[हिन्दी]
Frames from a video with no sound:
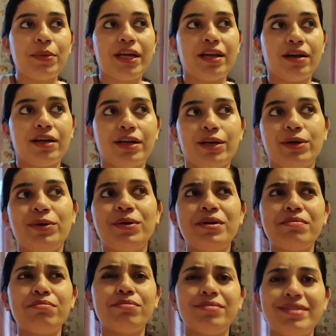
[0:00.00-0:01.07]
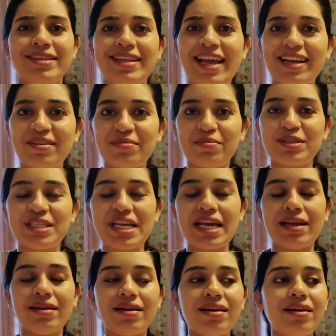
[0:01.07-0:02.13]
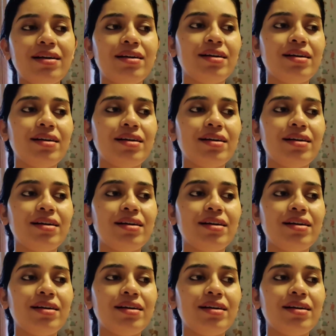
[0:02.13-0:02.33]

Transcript: पहना रहे हैं और लाइक मुझे ना